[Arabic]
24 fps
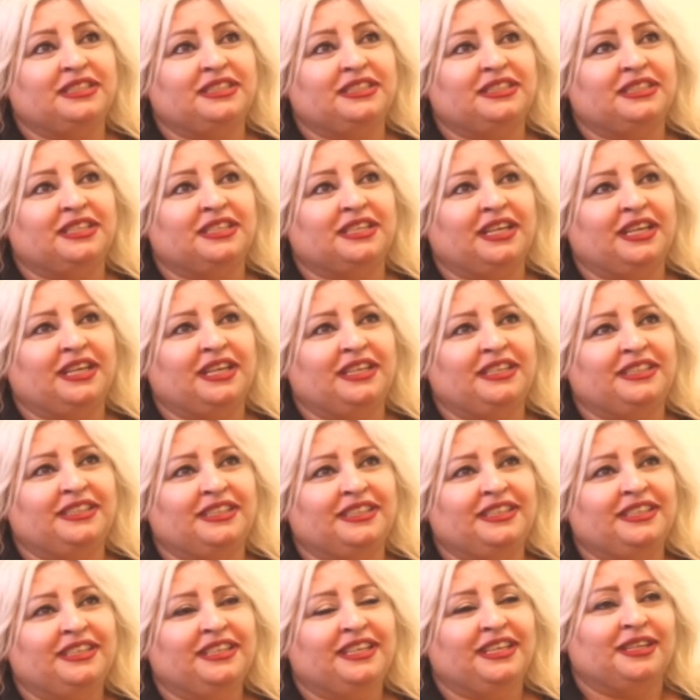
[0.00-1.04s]
كثير
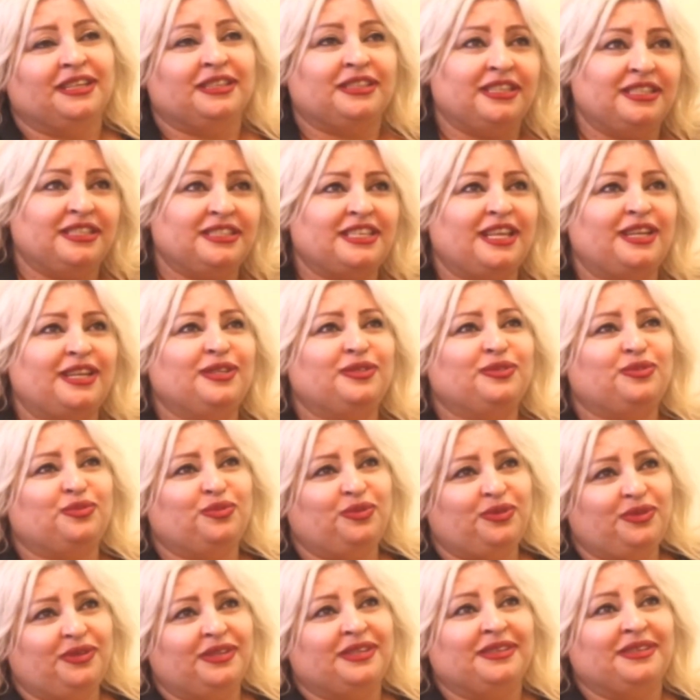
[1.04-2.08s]
عاليه تنزل
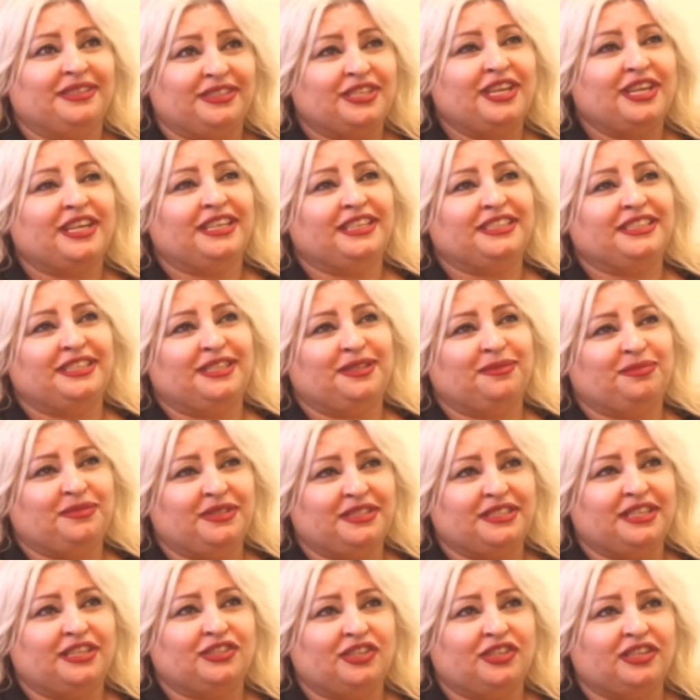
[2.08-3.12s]
نزول آه، شغله كثير
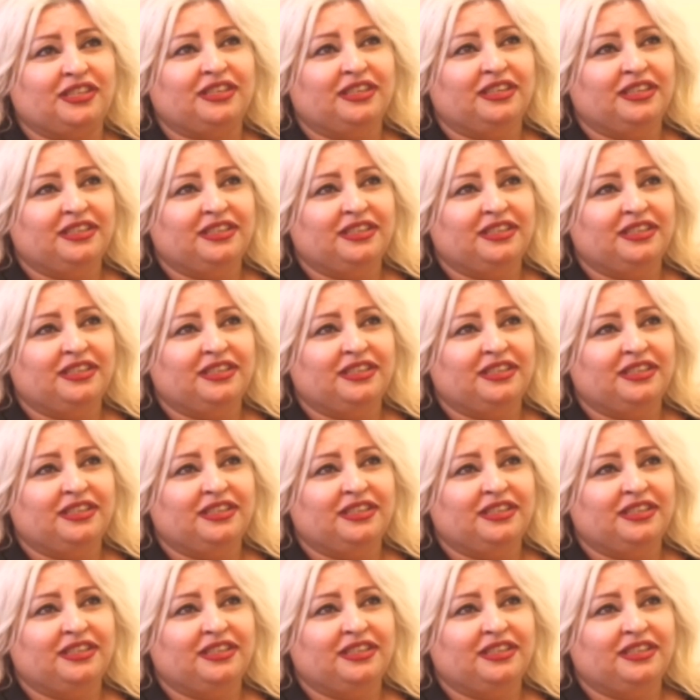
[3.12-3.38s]
بتزعجك